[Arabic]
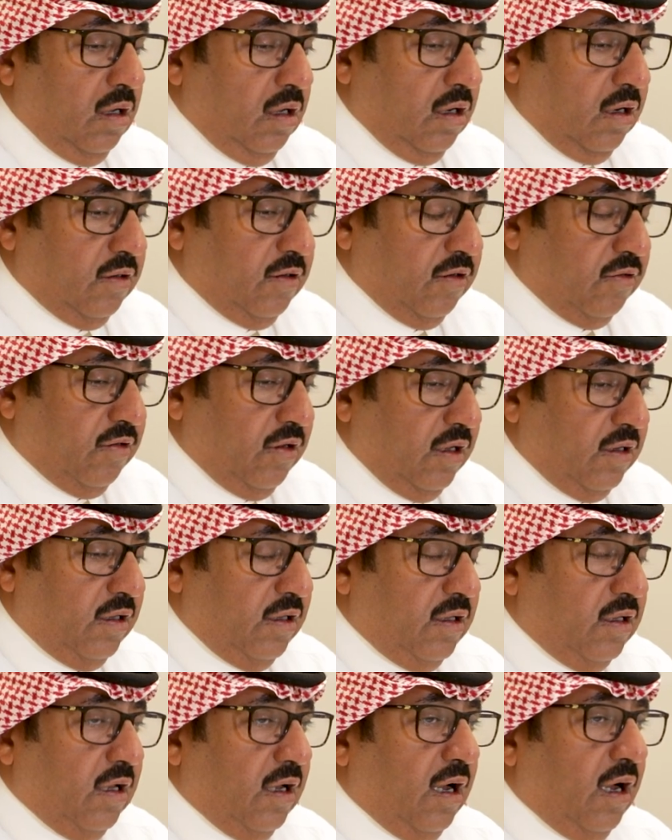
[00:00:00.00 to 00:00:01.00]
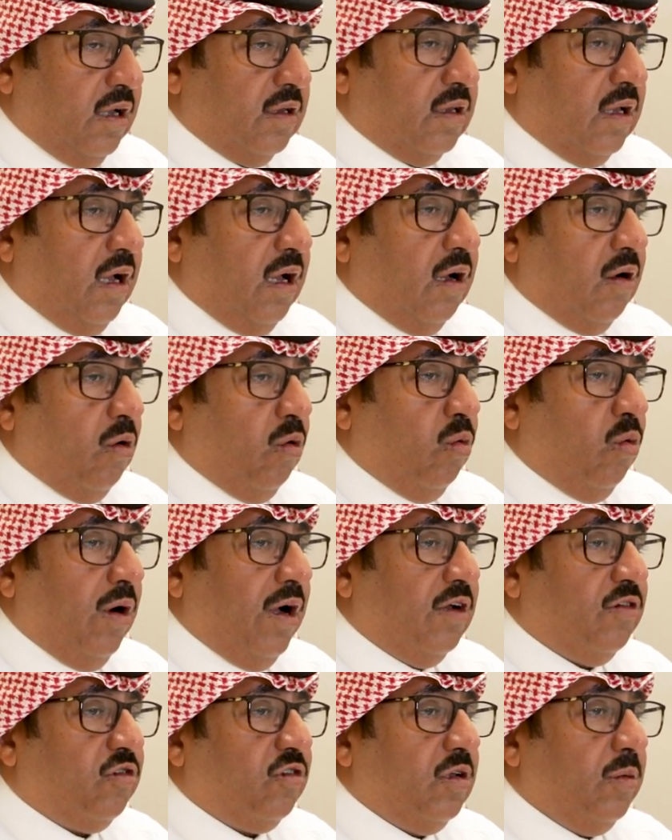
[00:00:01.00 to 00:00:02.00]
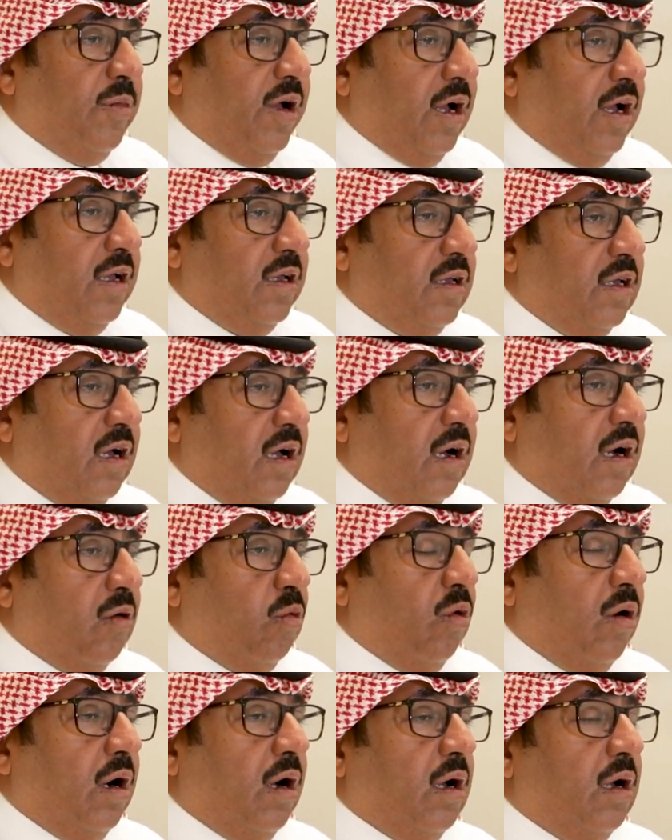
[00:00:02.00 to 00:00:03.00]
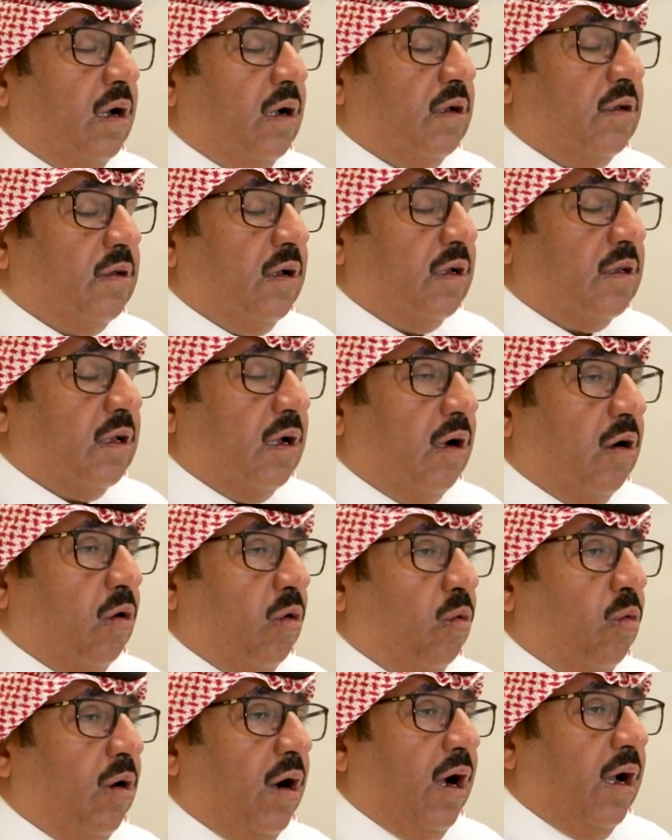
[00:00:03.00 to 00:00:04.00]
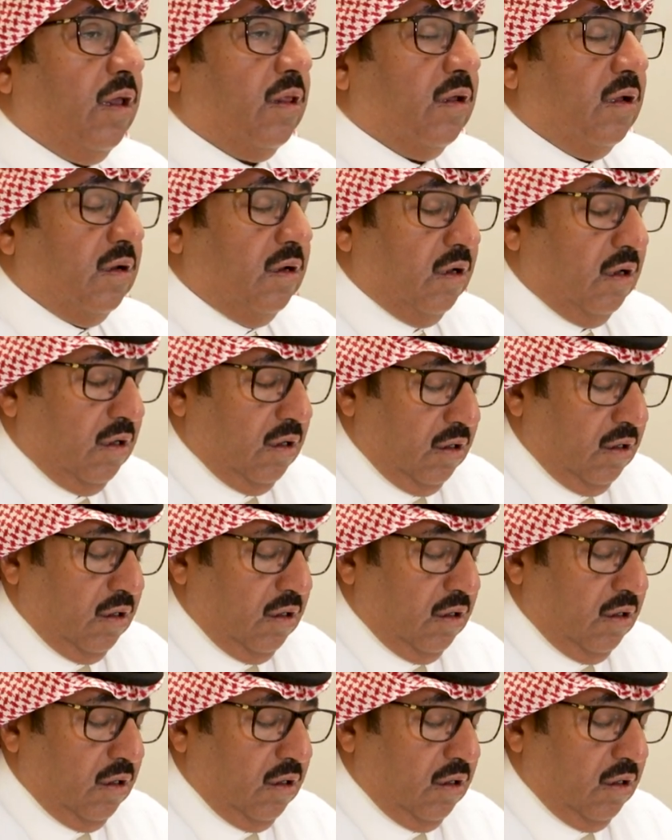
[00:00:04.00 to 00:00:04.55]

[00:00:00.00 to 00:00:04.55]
اقتصادية أعطاها قوة اجتماعية وأعطاها قوة أيضا